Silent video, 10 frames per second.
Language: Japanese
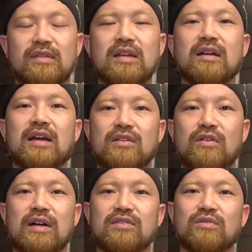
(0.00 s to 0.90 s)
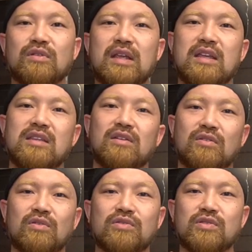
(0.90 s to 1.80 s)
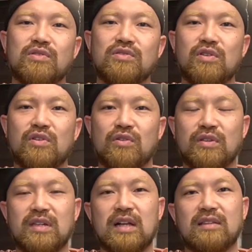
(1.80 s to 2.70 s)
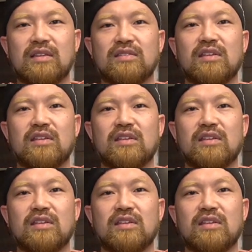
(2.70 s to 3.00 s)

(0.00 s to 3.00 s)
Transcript: 前回の足のトレーニングの中重量の日なんです